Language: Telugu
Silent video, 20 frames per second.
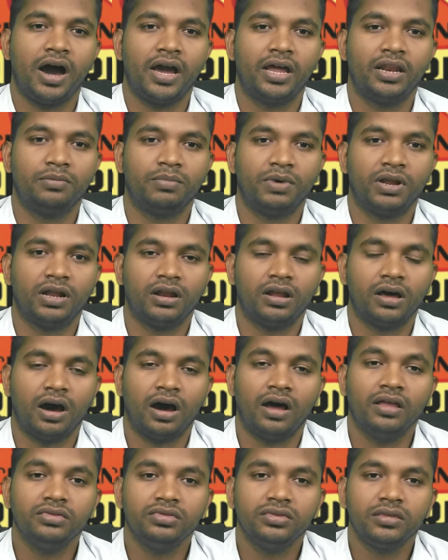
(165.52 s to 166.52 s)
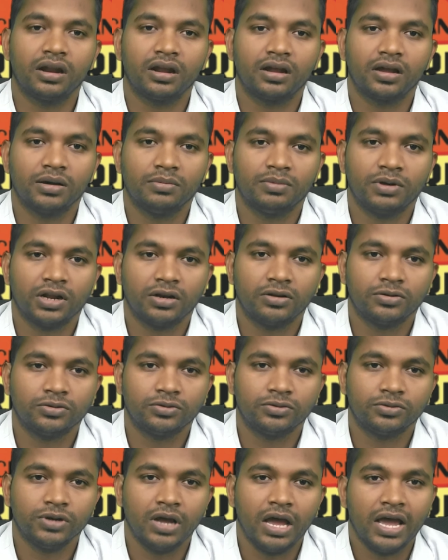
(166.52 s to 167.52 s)
ఆయన మన అంతరంగములను
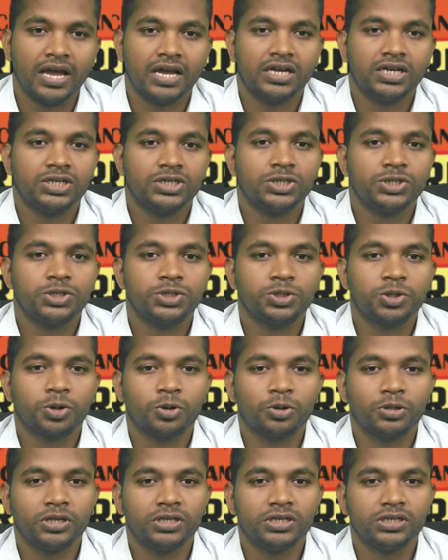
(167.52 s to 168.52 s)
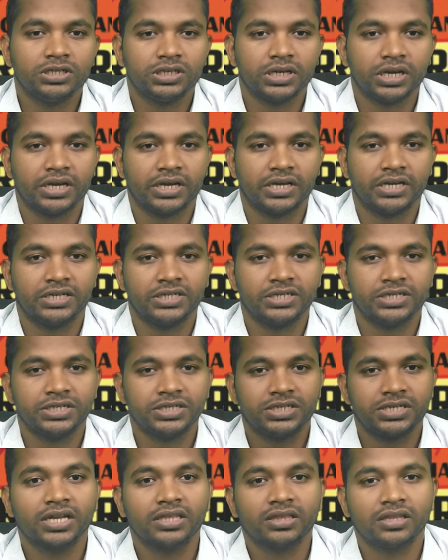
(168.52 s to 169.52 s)
శోధించే
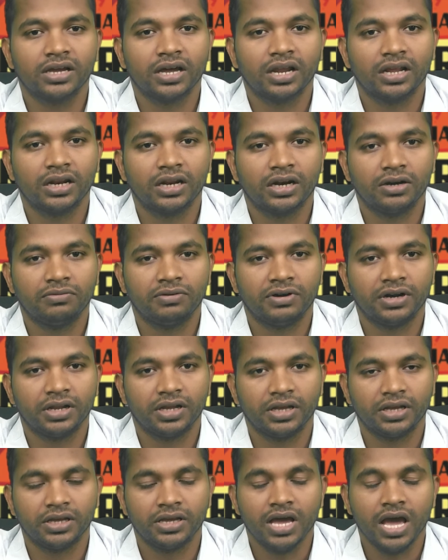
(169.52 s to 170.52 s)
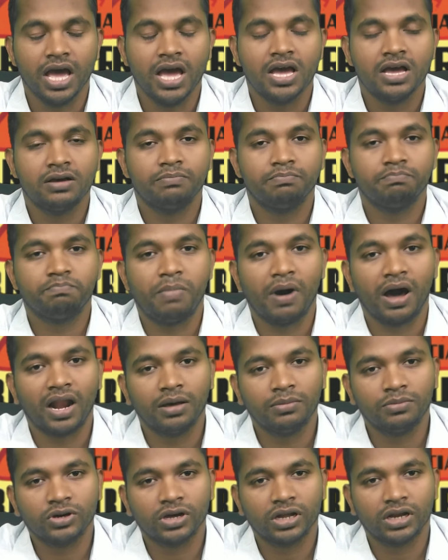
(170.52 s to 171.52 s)
శక్తి కలిగినటువంటి
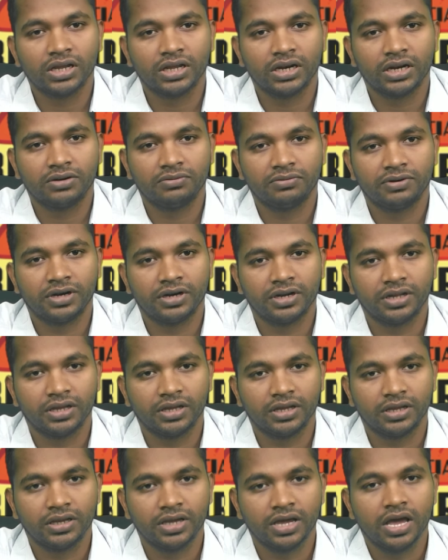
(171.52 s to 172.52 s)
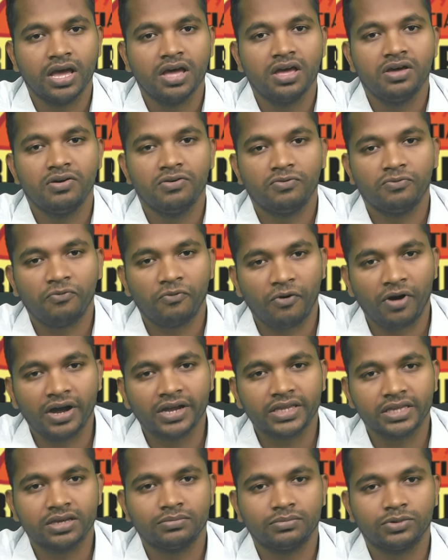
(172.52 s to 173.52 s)
బలము కలిగినటువంటి
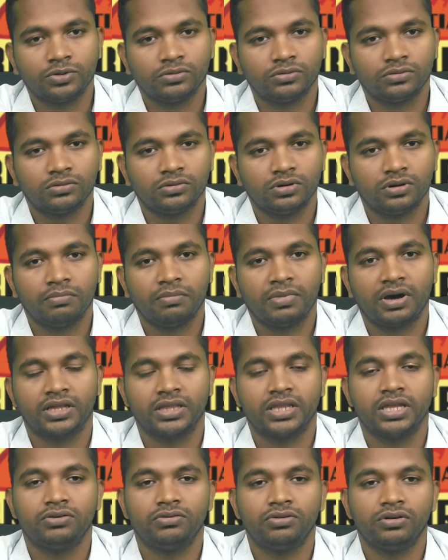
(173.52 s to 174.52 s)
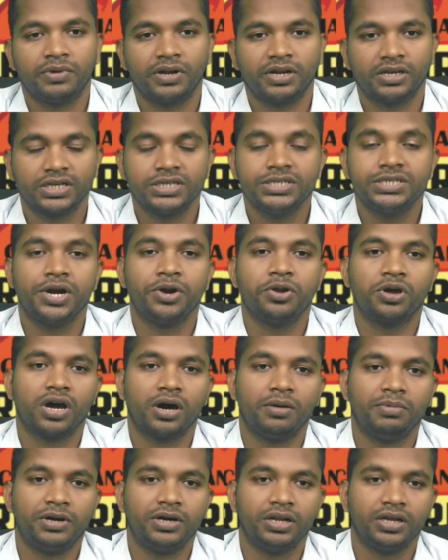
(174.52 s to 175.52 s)
వాక్యము మన దేవుడు మనకిచ్చాడు
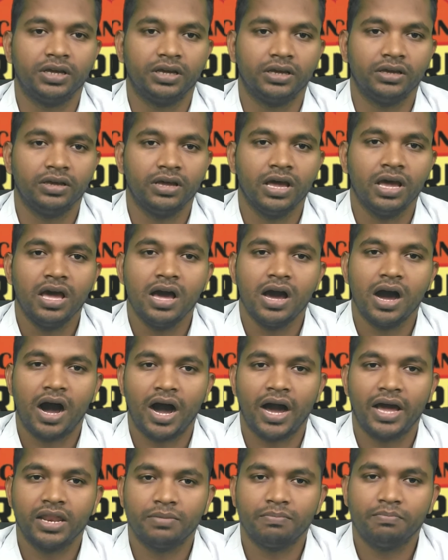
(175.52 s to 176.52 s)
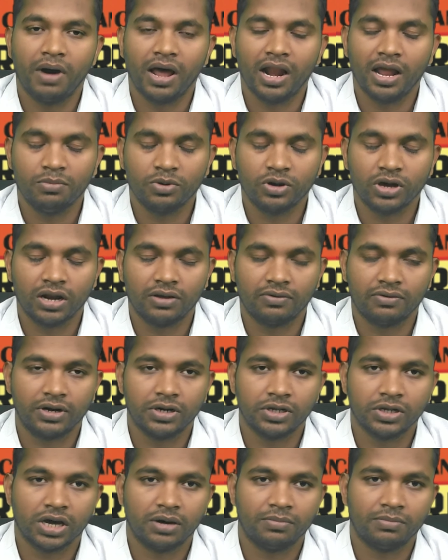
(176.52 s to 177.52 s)
కాబట్టి ఆయన బలము
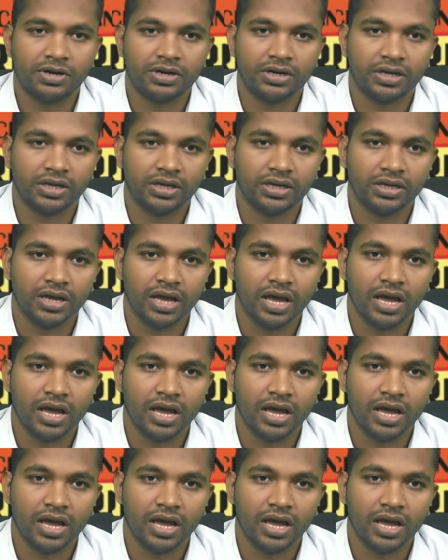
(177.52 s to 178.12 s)
గలవాడు కాబట్టి